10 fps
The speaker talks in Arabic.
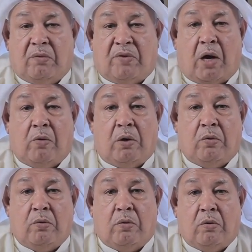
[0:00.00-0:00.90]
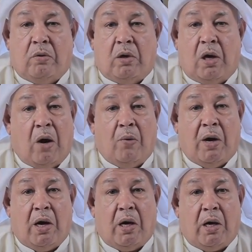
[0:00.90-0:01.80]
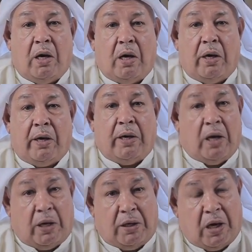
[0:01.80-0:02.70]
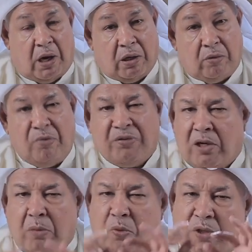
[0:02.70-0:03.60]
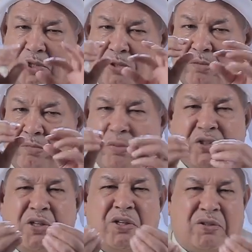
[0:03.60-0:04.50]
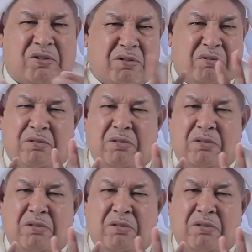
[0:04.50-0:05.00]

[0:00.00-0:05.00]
فحولوا الهوى إلى إله وفق نموذج بسيط